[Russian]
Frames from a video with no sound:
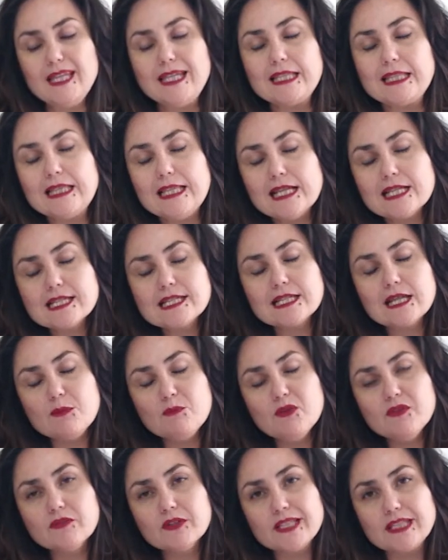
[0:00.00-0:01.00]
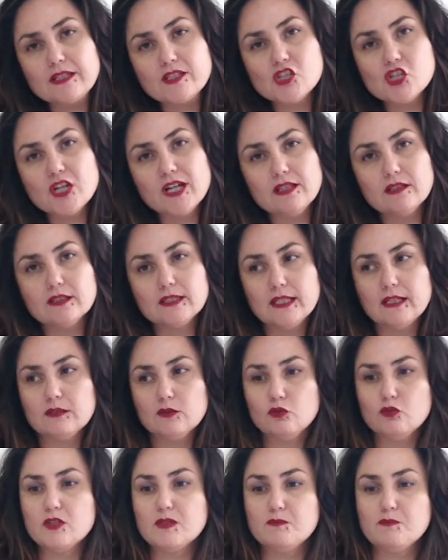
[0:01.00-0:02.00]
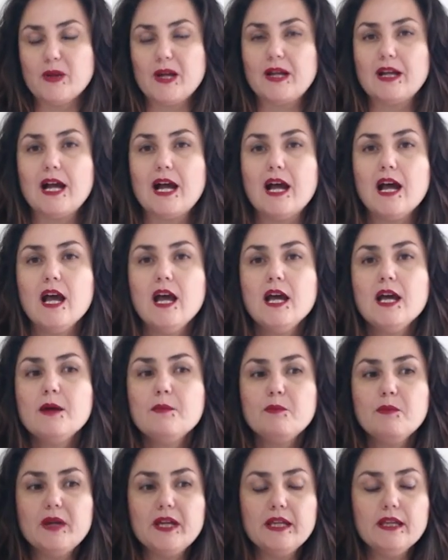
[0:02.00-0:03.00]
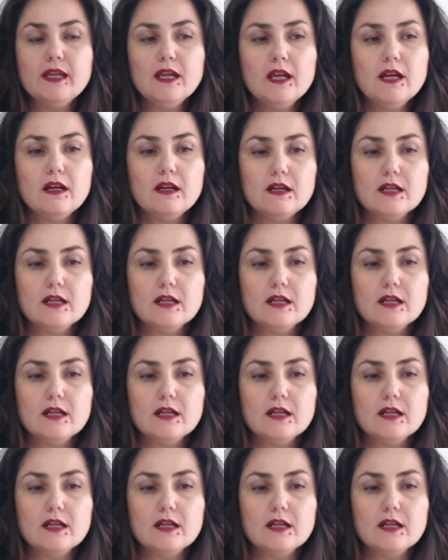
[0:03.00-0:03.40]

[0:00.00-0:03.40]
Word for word: для самого начала, да, то есть пока мы